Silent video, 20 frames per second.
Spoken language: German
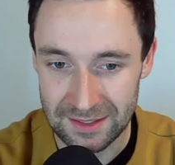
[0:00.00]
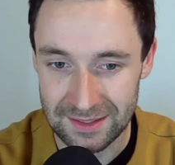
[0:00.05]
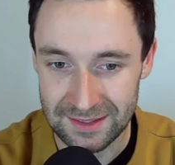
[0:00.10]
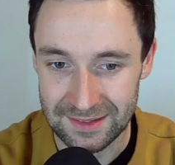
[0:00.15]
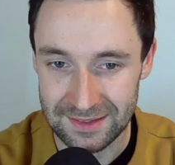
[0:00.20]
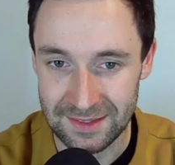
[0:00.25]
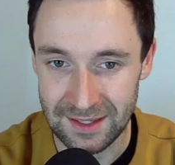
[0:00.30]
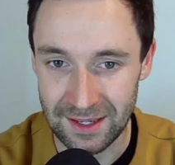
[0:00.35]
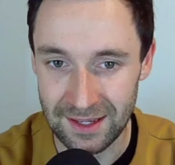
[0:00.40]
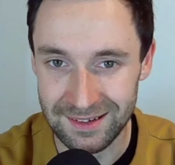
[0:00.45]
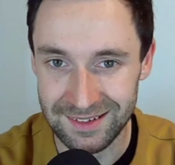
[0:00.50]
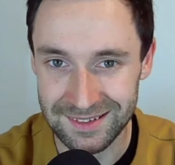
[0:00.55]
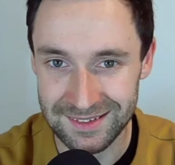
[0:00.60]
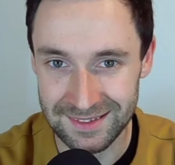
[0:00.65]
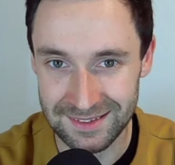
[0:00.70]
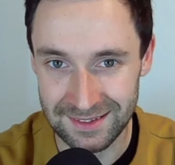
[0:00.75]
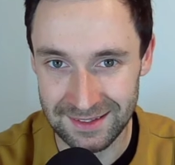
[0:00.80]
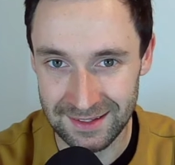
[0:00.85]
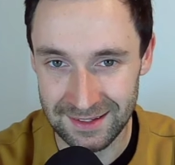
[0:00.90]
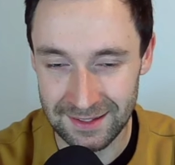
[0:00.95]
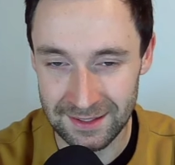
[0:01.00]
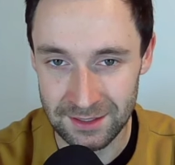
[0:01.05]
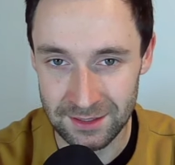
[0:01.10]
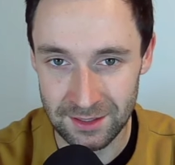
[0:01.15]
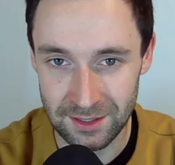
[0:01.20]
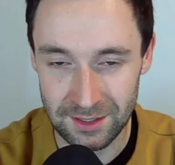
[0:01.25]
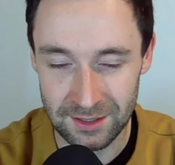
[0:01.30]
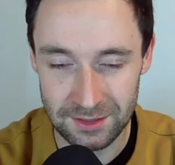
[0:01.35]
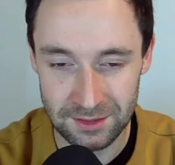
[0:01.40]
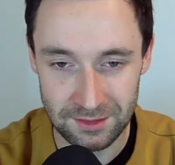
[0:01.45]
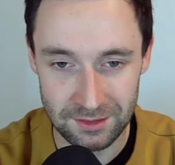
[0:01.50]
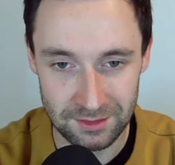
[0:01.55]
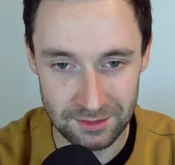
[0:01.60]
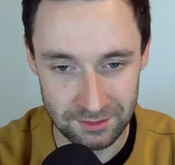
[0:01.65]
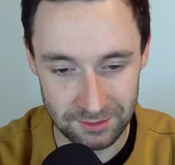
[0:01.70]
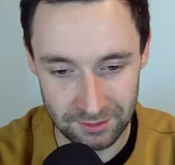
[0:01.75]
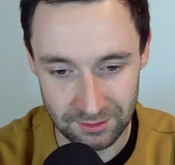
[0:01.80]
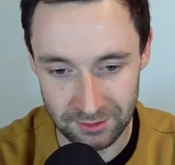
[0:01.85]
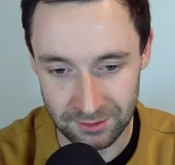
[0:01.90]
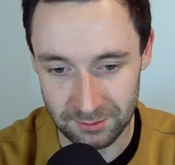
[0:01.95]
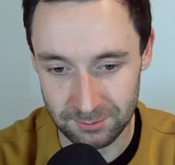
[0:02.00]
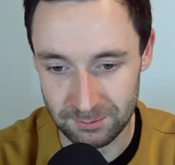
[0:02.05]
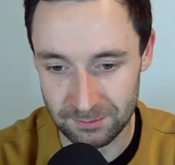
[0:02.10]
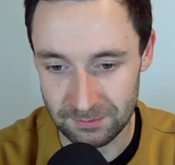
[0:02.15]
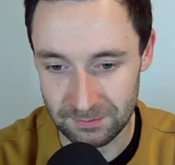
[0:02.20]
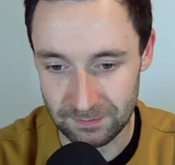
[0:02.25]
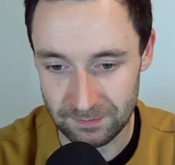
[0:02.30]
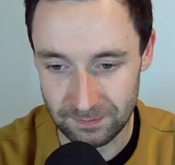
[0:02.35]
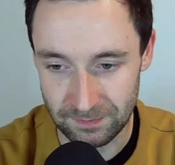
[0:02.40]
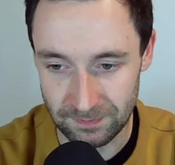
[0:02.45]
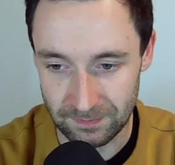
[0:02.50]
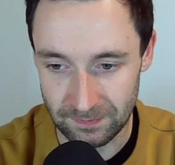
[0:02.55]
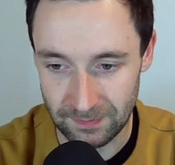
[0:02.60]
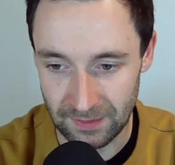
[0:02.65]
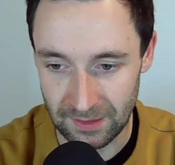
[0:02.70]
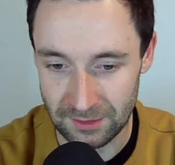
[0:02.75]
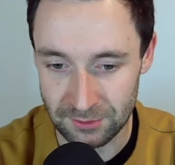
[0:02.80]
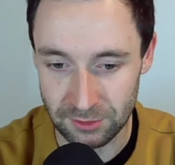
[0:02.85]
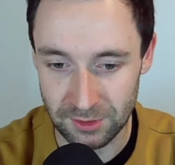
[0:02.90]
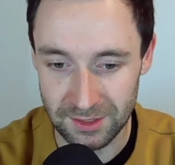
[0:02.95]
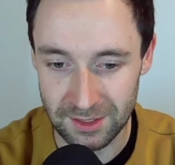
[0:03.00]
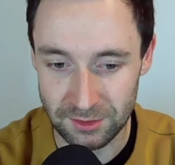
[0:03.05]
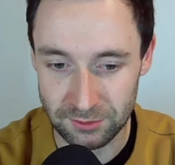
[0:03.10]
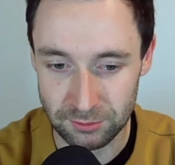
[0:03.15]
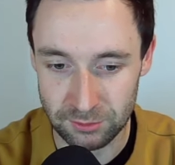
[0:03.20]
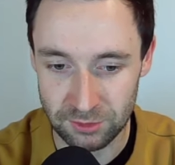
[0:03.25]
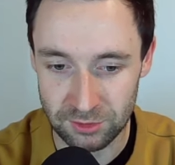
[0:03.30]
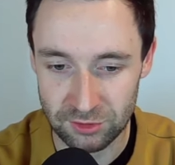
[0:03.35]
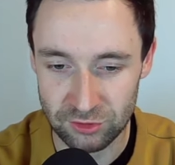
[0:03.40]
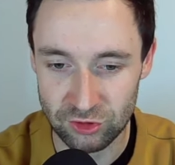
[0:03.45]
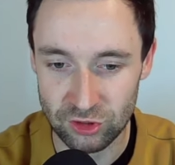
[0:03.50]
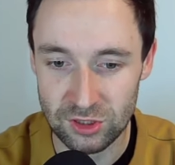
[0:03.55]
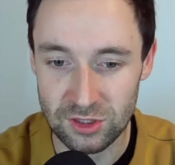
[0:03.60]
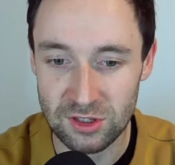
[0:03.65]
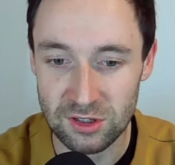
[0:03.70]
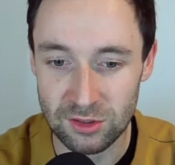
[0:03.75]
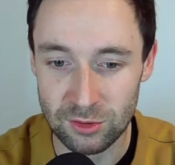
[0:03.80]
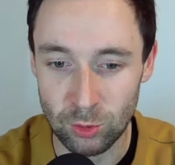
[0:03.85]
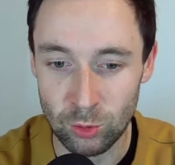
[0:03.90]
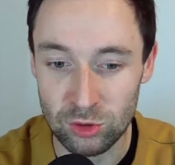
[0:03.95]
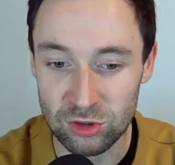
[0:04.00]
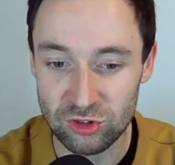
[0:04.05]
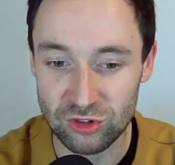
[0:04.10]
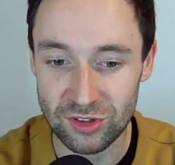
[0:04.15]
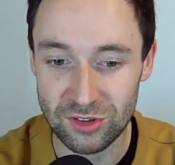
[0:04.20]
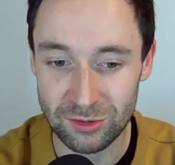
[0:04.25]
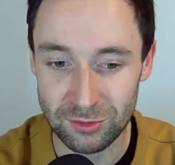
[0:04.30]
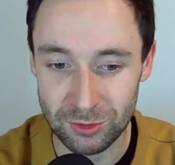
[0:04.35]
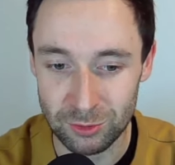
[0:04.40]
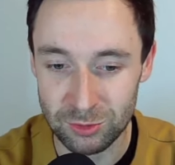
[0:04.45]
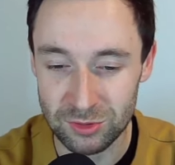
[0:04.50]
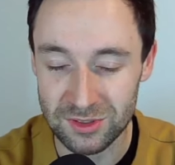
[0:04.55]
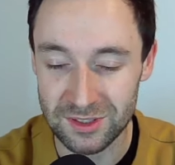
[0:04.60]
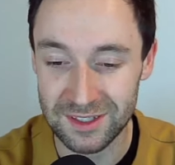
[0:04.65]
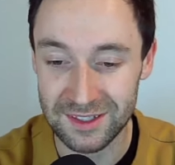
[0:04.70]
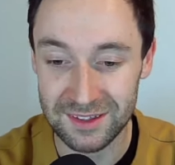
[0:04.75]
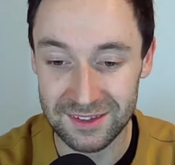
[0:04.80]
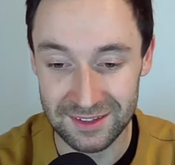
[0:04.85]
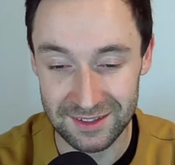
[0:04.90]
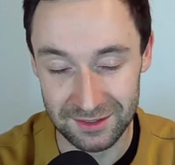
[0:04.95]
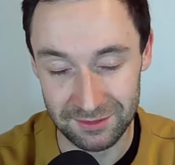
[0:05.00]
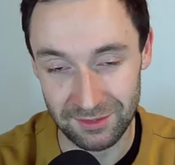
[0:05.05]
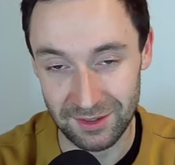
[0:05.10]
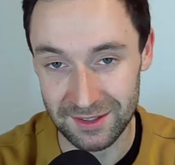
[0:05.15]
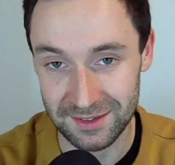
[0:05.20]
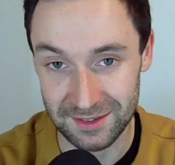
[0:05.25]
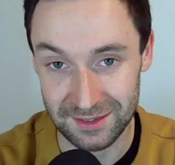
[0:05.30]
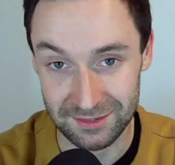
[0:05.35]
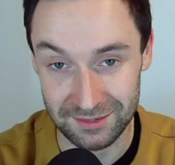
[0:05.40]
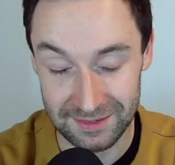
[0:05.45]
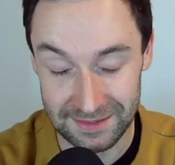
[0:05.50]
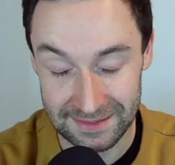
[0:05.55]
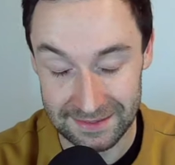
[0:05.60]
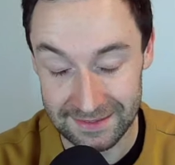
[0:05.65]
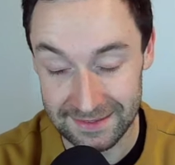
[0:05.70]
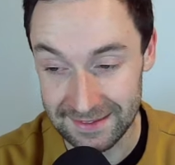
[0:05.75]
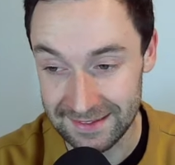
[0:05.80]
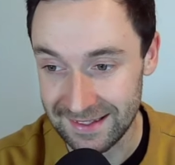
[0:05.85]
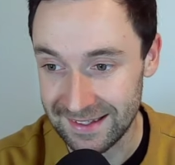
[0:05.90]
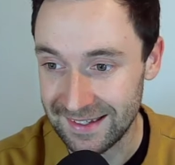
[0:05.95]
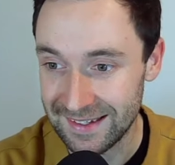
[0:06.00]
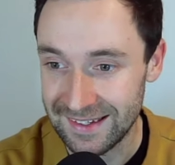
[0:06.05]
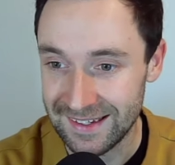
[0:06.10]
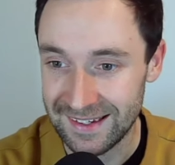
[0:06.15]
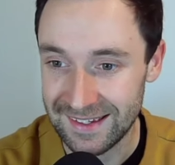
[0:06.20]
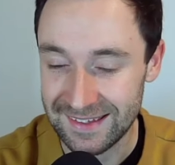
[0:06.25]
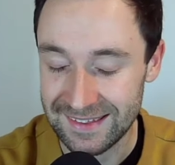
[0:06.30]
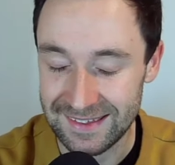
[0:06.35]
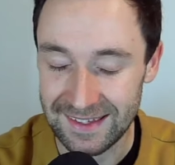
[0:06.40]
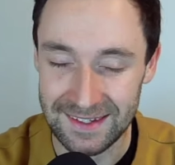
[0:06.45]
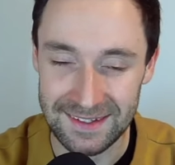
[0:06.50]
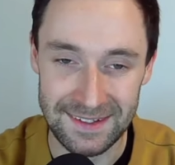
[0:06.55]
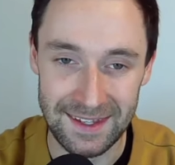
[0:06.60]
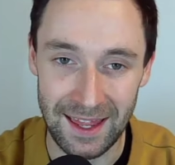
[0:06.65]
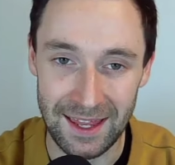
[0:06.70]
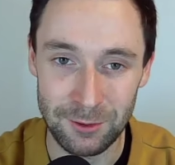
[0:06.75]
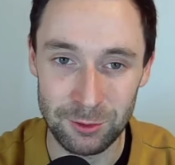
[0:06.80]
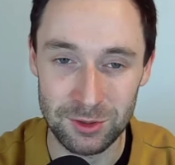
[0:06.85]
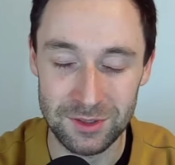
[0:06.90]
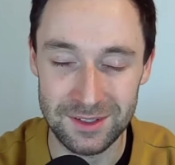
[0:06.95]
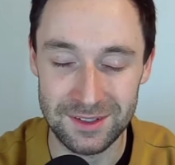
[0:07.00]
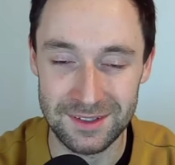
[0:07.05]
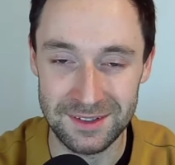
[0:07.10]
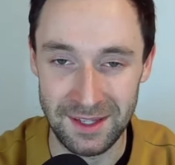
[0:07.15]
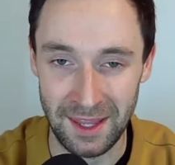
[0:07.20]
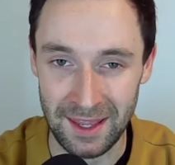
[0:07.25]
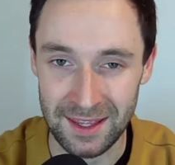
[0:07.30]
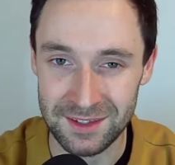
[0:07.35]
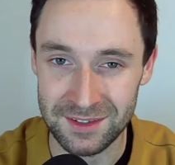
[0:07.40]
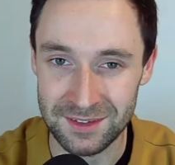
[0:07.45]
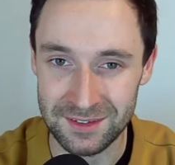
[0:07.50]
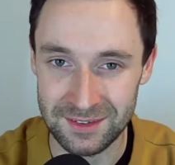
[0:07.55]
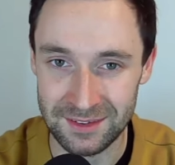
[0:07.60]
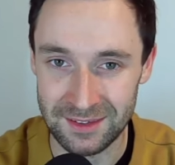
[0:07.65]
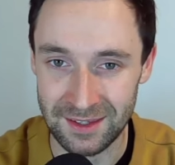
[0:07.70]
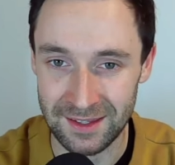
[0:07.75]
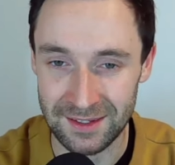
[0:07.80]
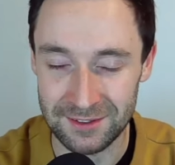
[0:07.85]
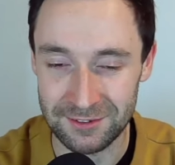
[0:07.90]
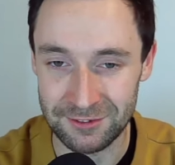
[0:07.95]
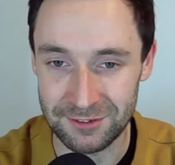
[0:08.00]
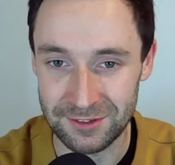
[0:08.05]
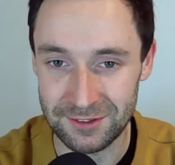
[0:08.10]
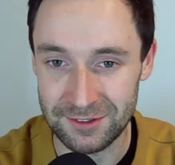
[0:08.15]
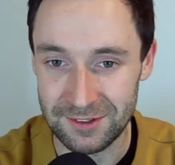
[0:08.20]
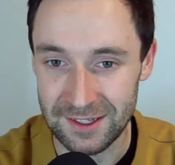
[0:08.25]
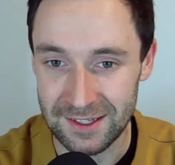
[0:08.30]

da hat Renas, ähm, also Renas Ustschins, Ustschins oder Uskins, ich weiß es wirklich nicht, der hat dadurch ja erst seine,